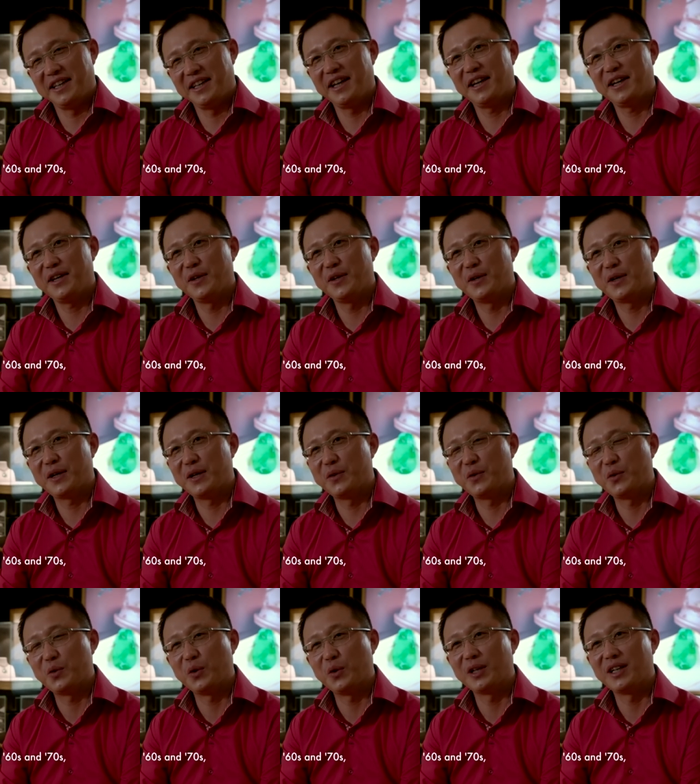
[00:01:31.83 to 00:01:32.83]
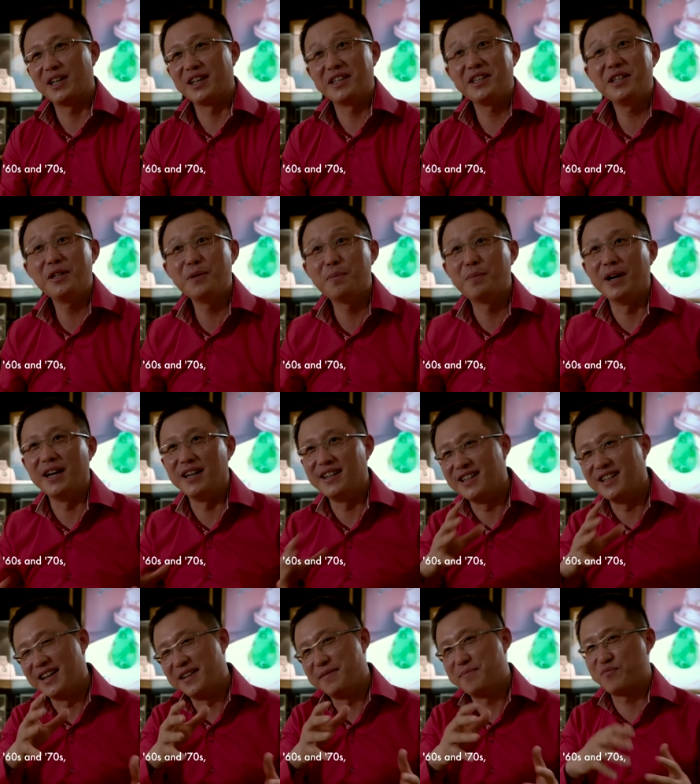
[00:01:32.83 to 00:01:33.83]
ở vùng Alien,
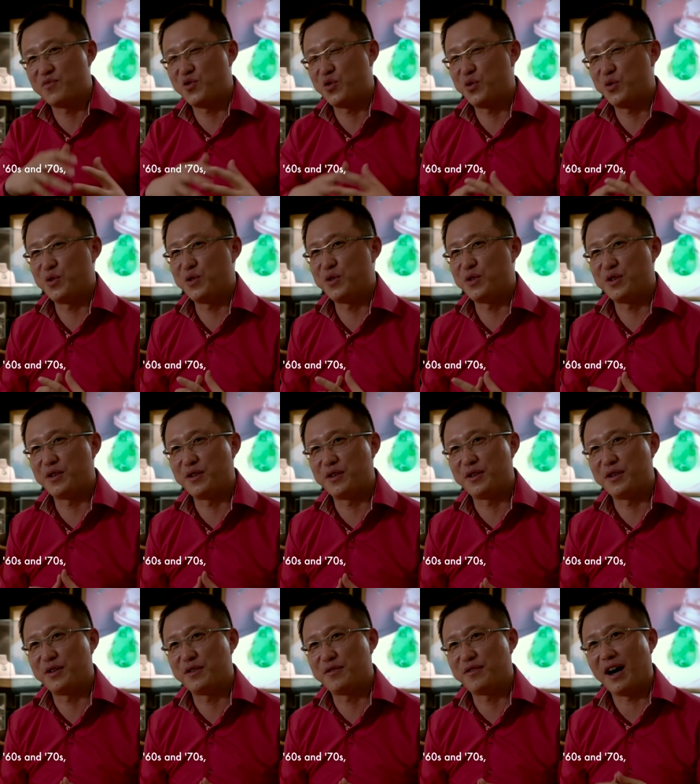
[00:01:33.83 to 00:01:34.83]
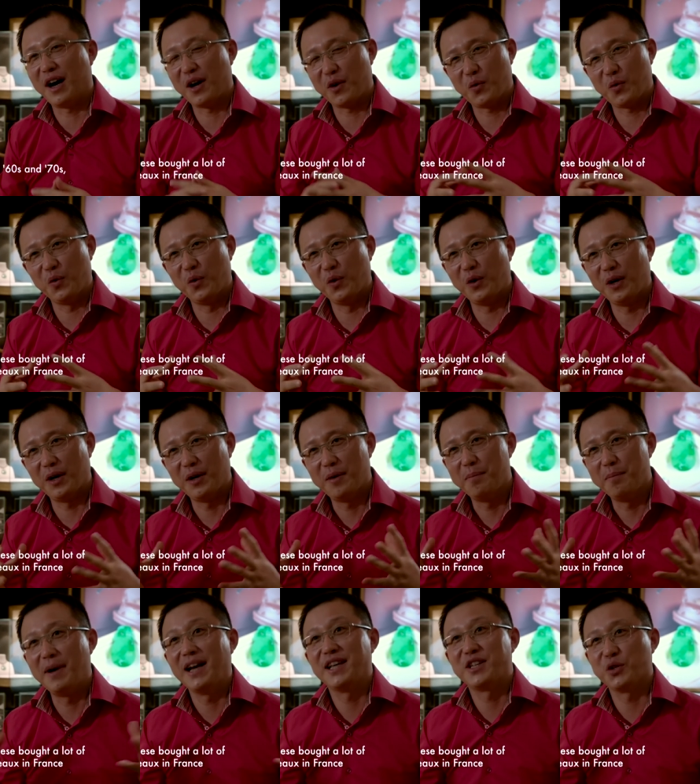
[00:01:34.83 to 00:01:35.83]
miền trung của nước Pháp.
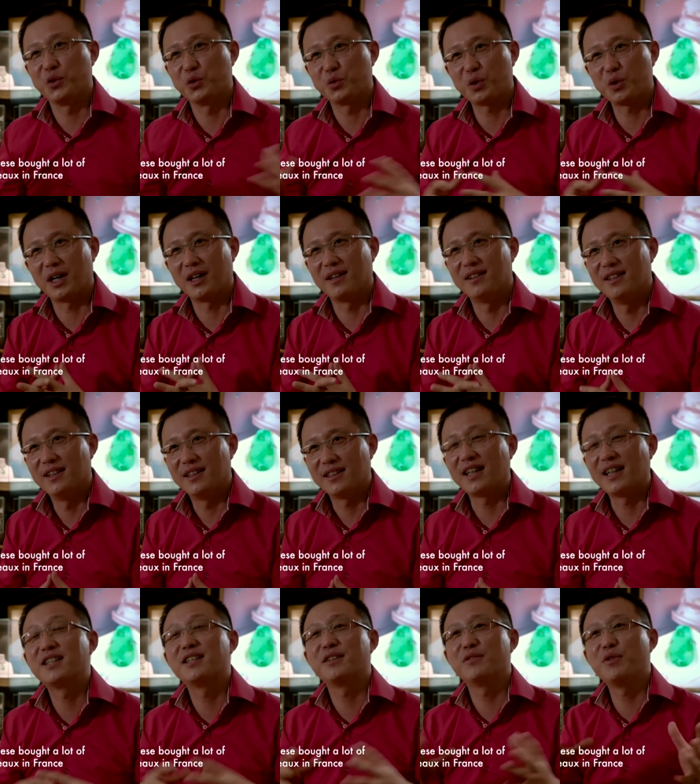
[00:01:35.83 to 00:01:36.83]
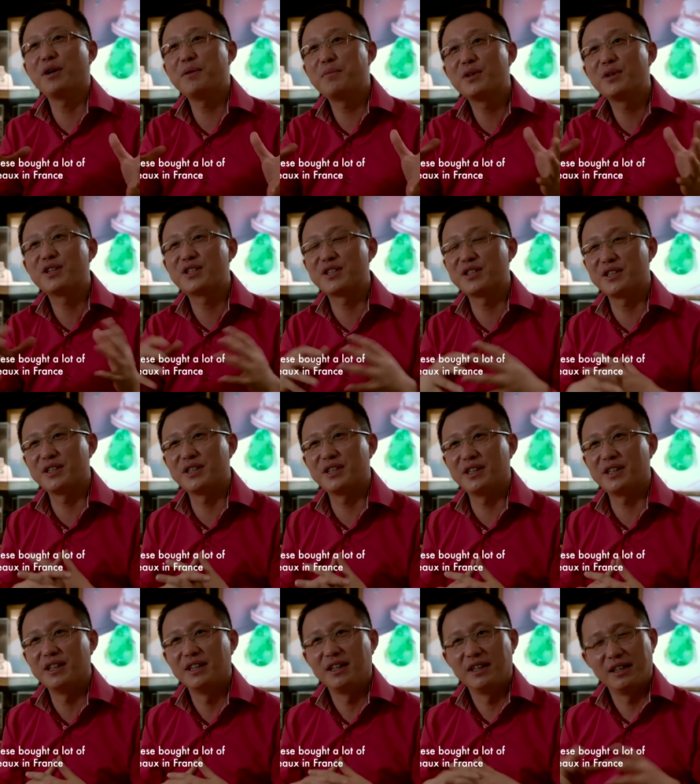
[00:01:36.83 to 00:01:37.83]
Ông ta trả 10 triệu euro
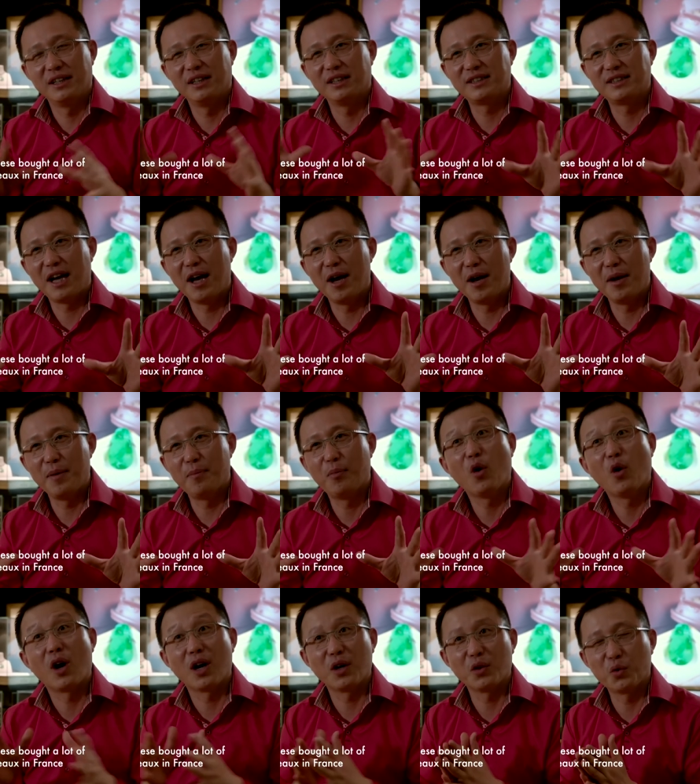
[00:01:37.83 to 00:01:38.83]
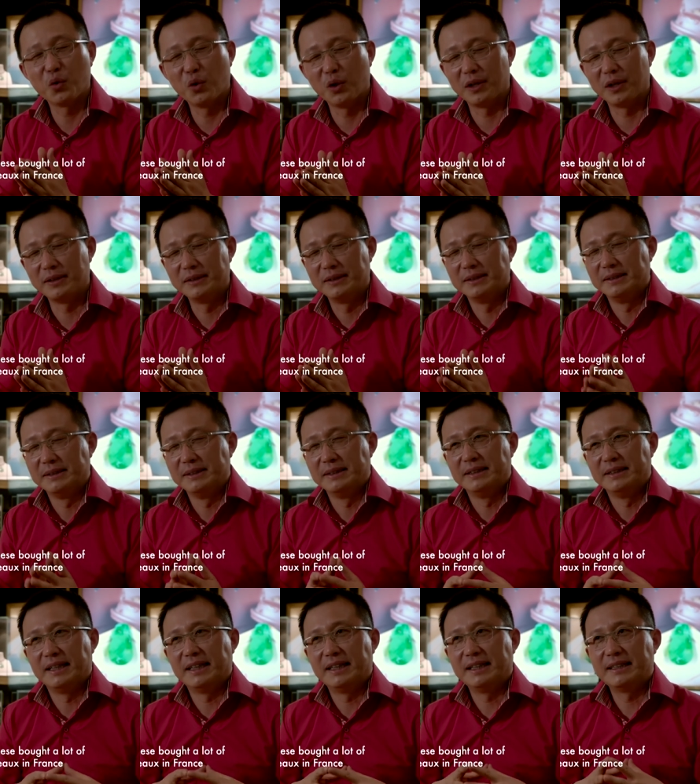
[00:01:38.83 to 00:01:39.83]
cho thương vụ đó.
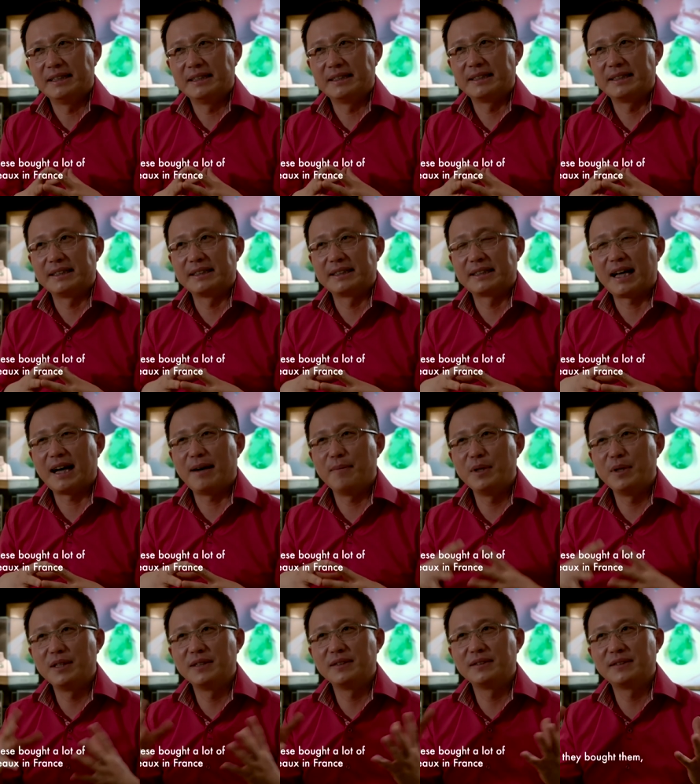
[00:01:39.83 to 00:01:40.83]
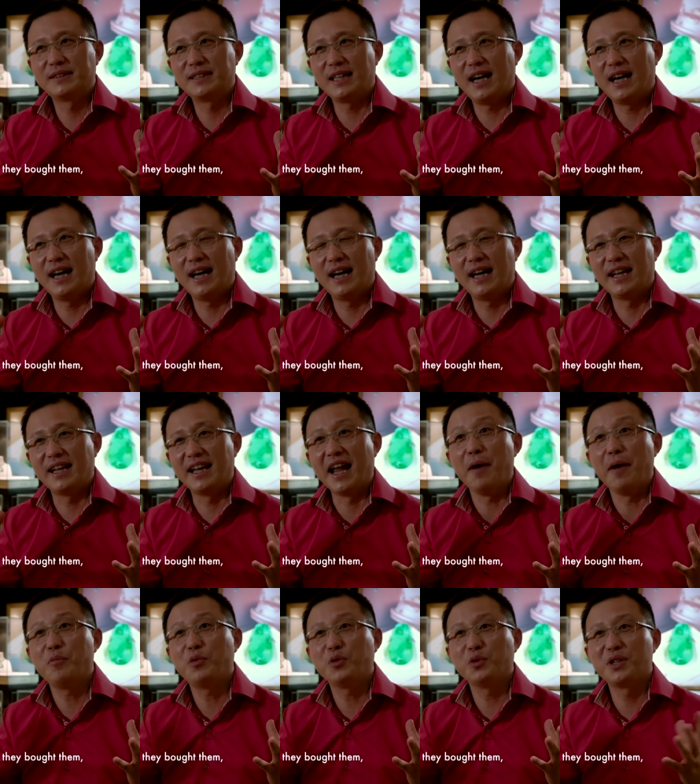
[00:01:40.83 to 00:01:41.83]
Ông này cũng chính là đại diện cho công ty
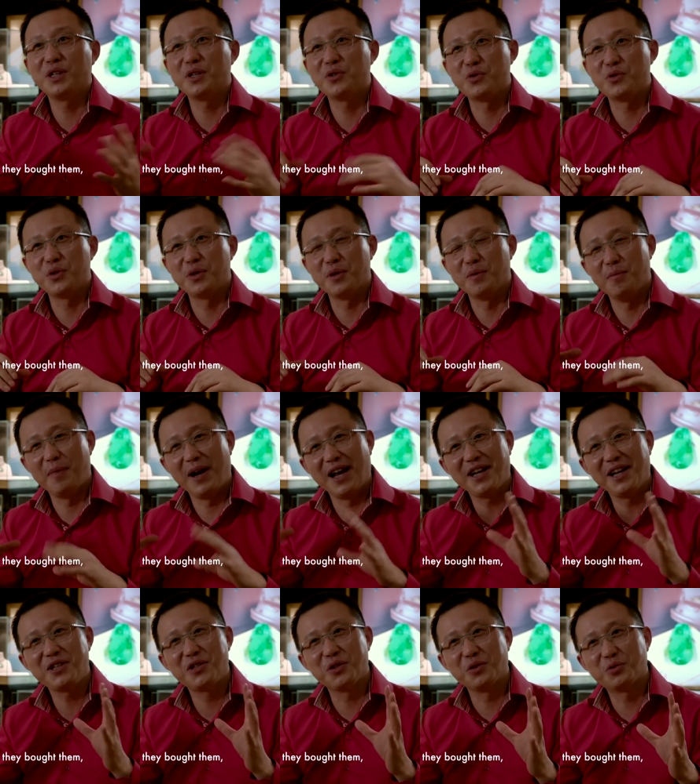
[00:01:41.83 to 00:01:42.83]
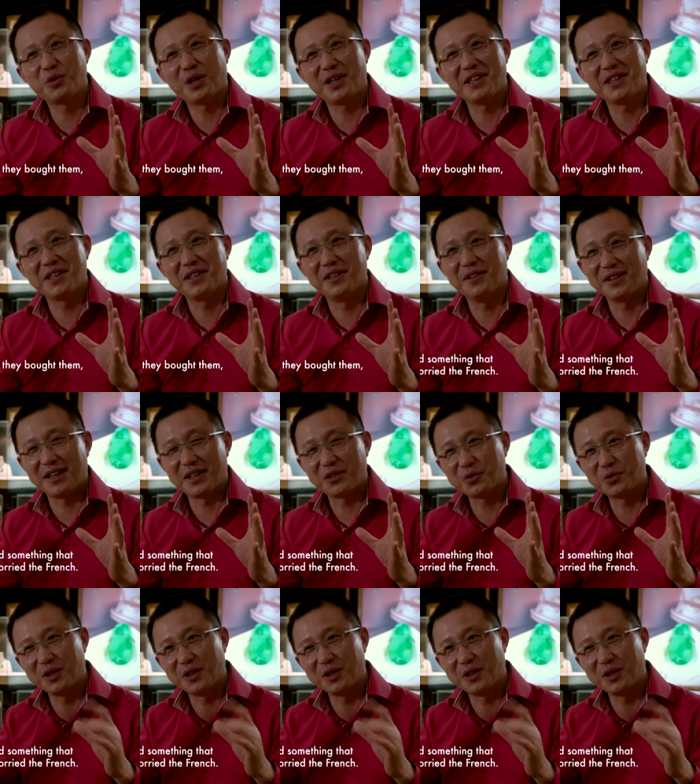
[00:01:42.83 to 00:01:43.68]
đa ngành có tên là Reward Group,